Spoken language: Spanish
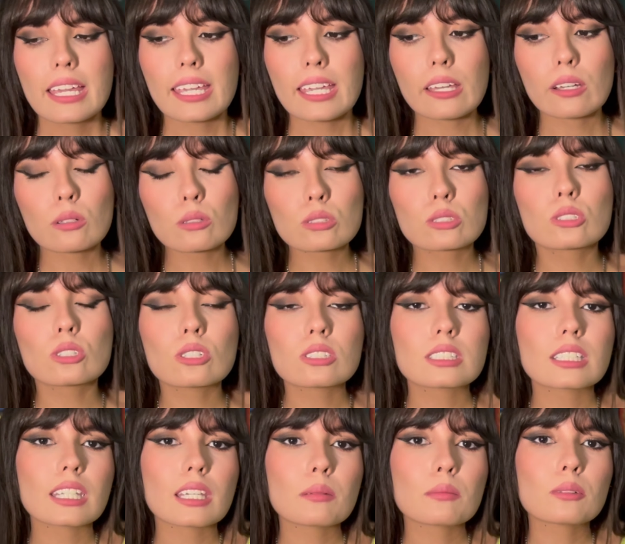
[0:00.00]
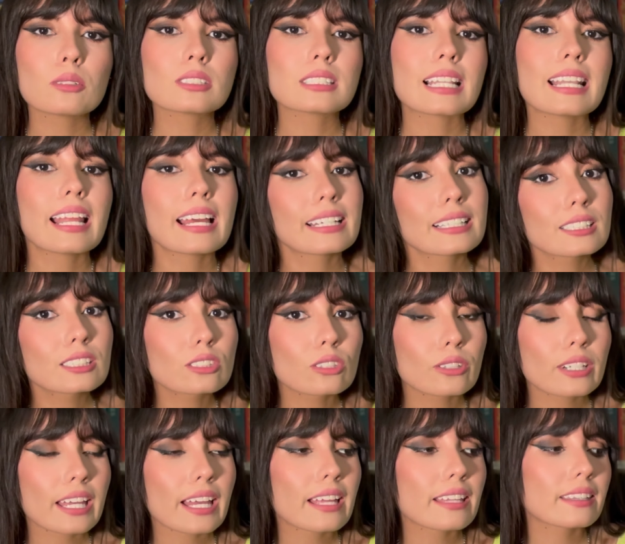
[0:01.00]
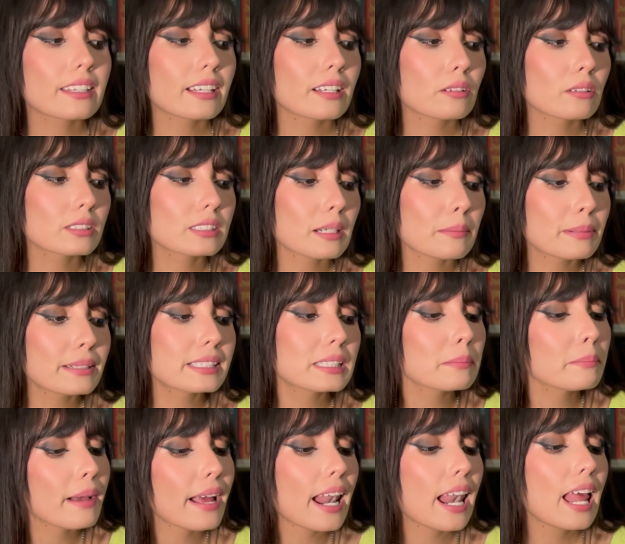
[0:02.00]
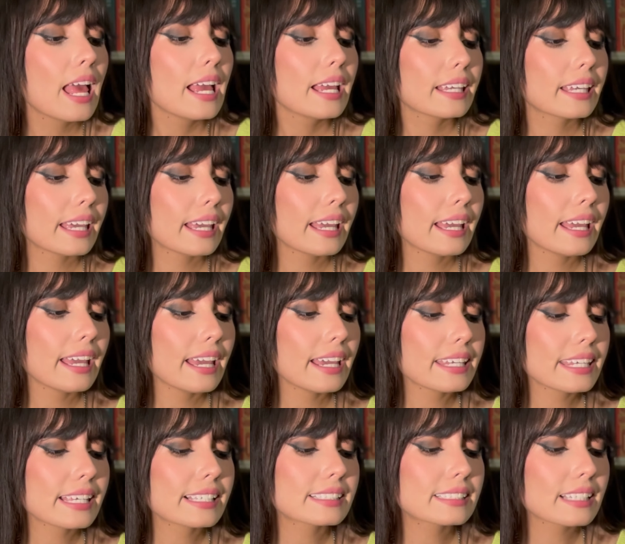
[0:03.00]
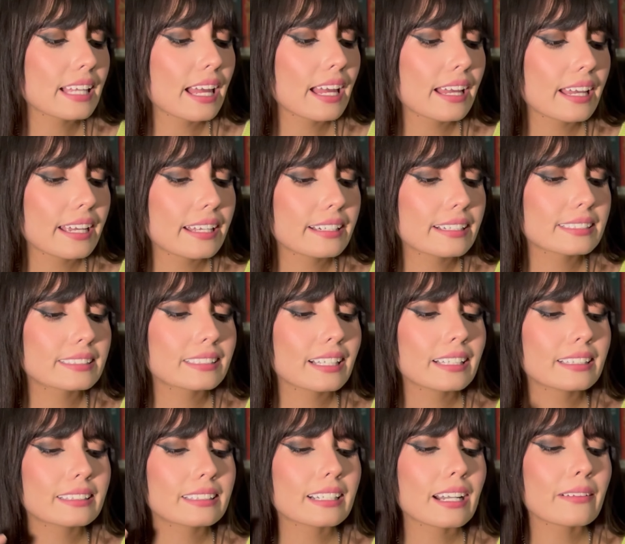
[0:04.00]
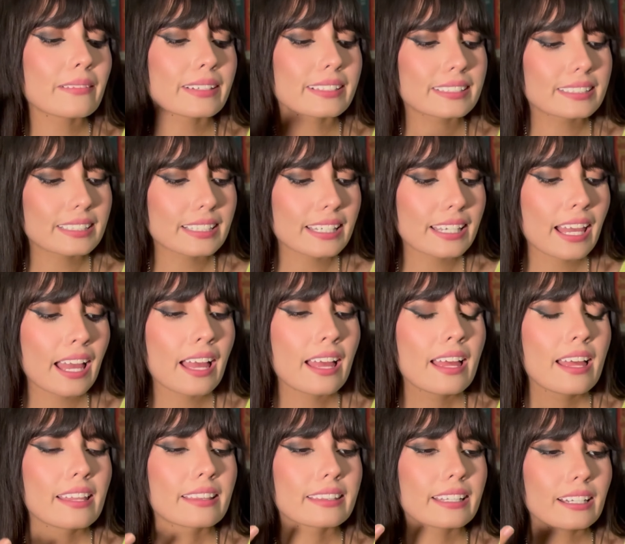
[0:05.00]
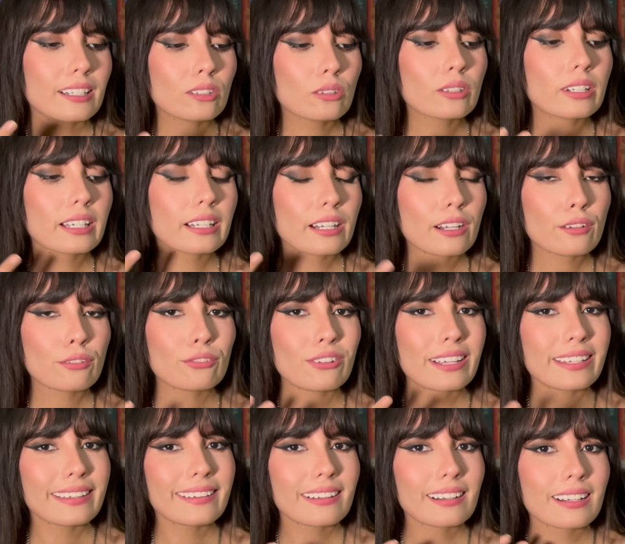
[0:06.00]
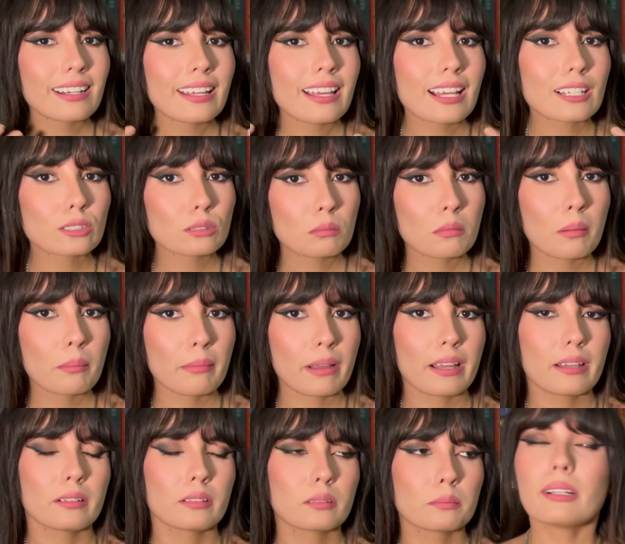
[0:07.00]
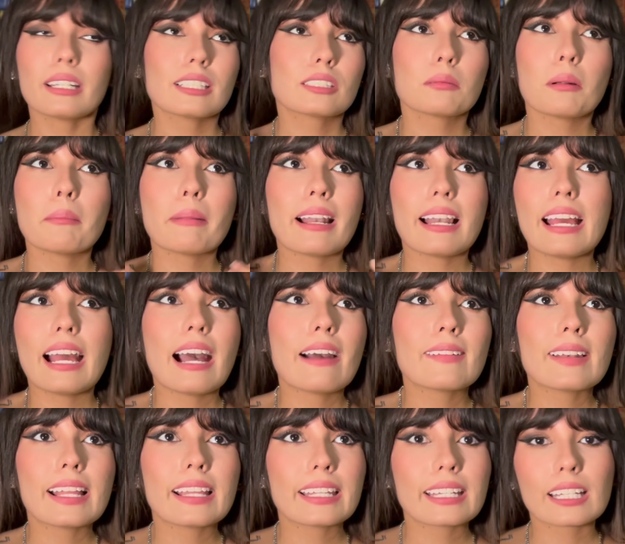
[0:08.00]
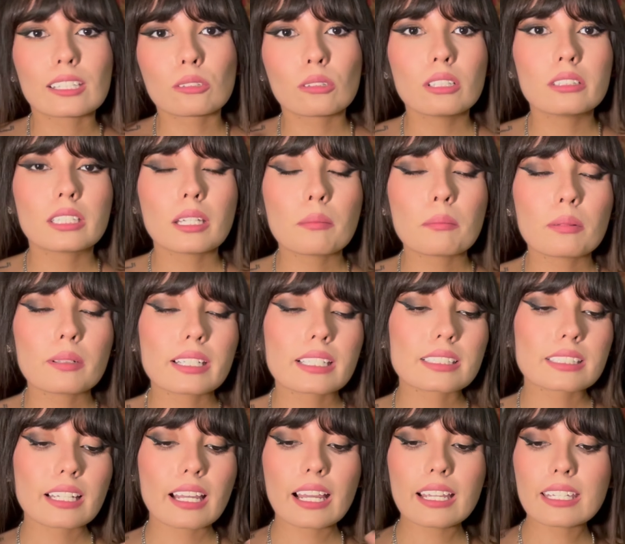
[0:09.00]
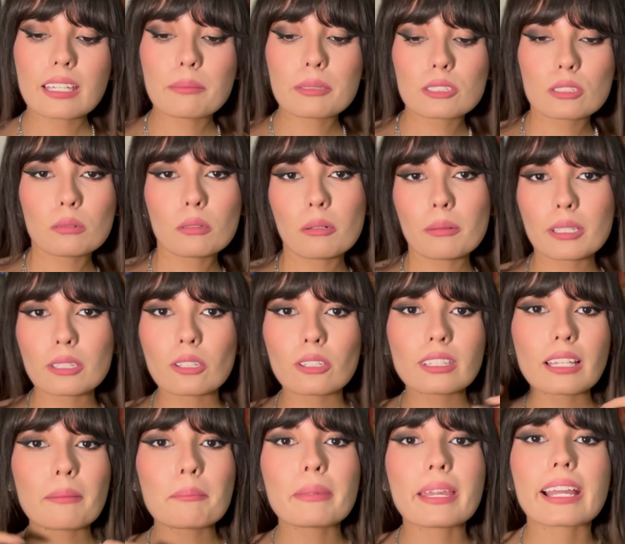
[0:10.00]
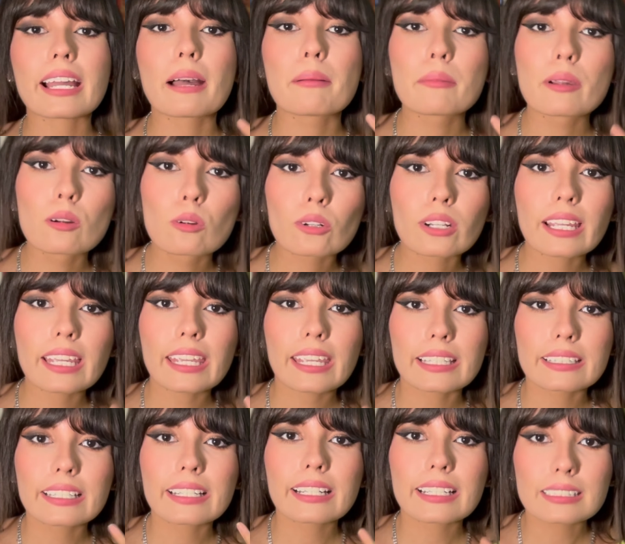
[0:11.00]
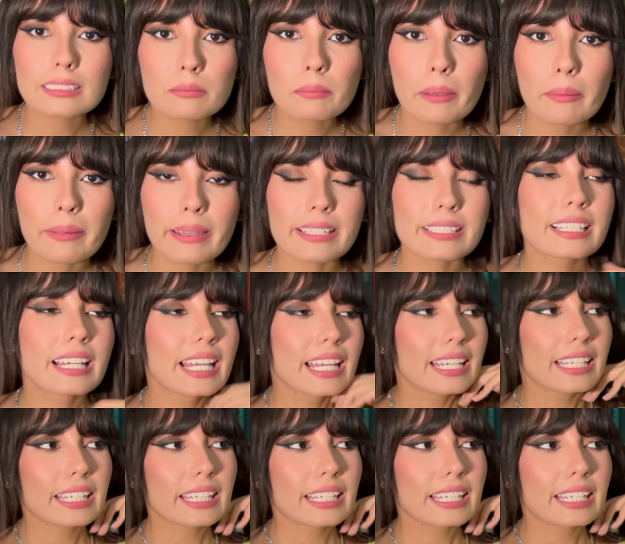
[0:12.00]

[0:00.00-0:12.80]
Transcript: Y justo seguimos la historia de nuestra principal, que ella está en esta travesía de no querer fallarle a su mamá. Porque su mamá le habla de que todo el tiempo y es de, ay, ya me estoy volviendo tan vieja, me urge que ya tengas bebés.